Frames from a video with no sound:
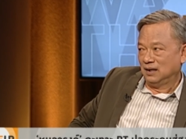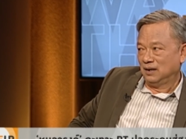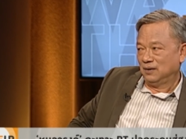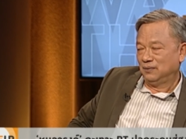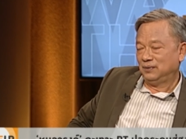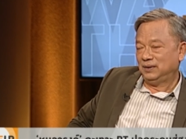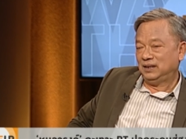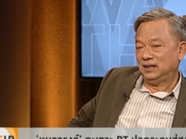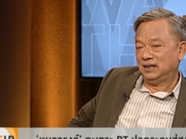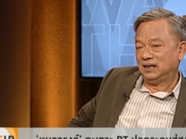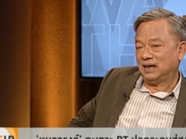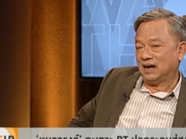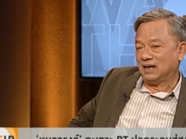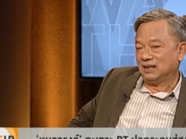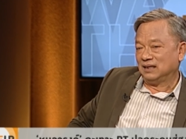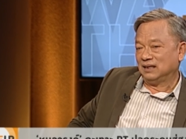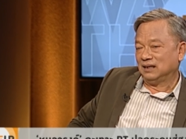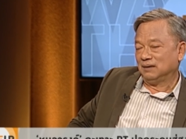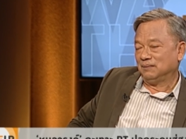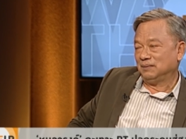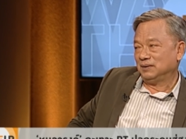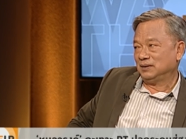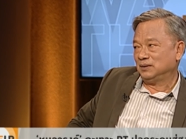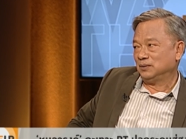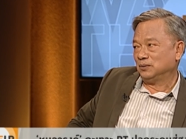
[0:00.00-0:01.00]
วิธีการที่
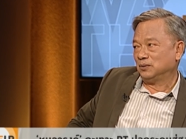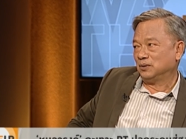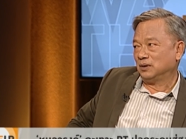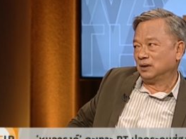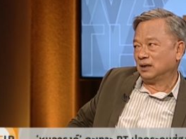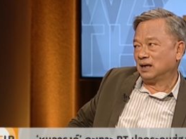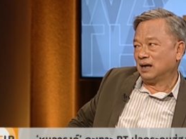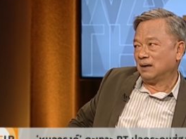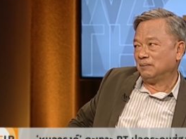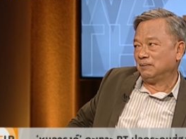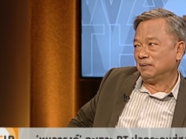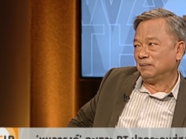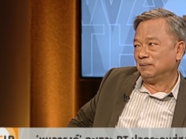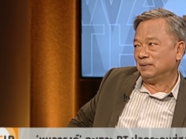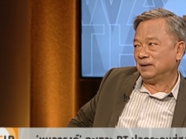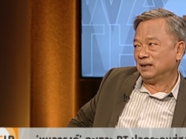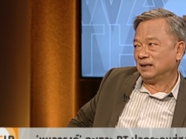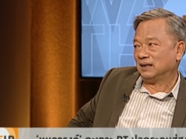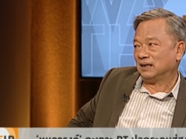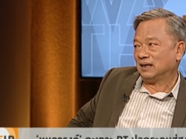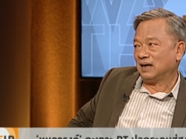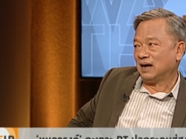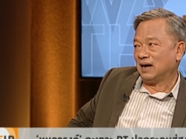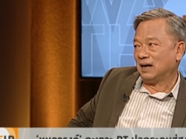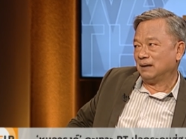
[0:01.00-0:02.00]
นำไปสู่โดยการเป็นเผ
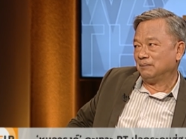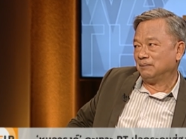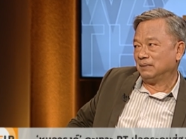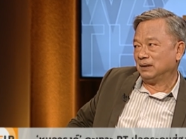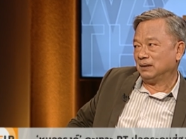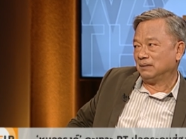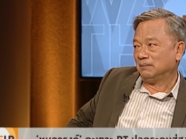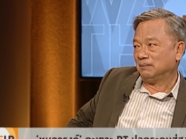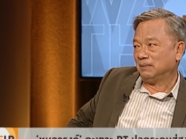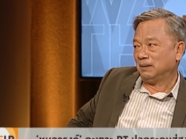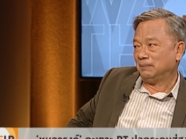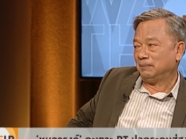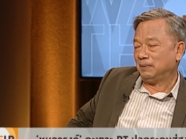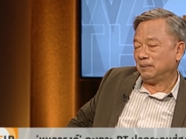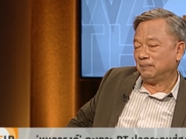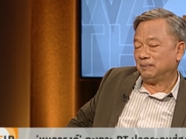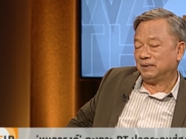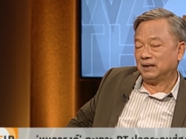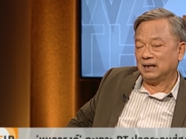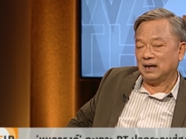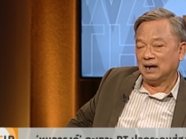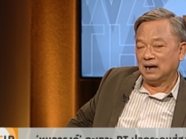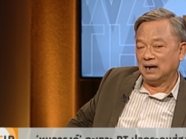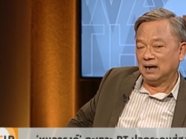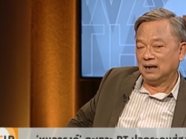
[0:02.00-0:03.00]
ด็จการมันมันเป็น
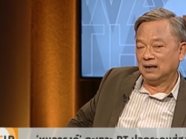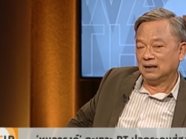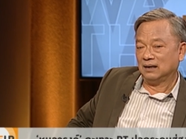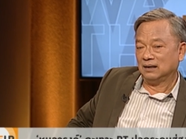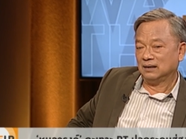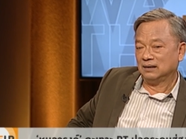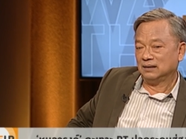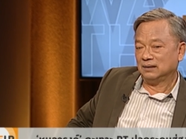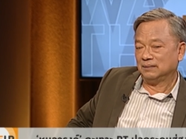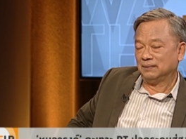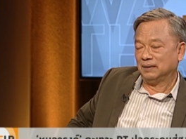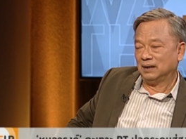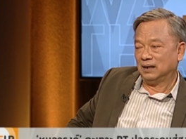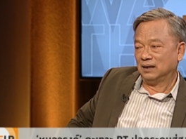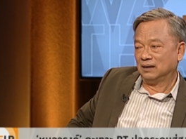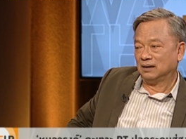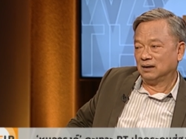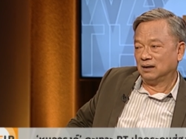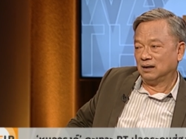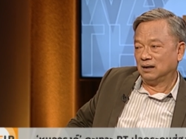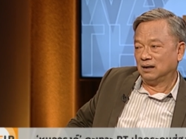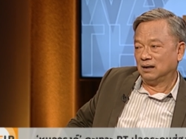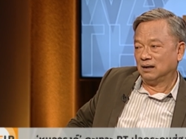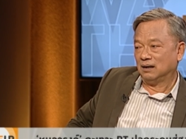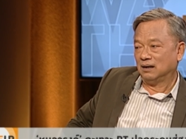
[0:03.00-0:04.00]
ปัญหาใช่ไหมแล้ว
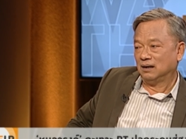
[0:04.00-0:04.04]
ก็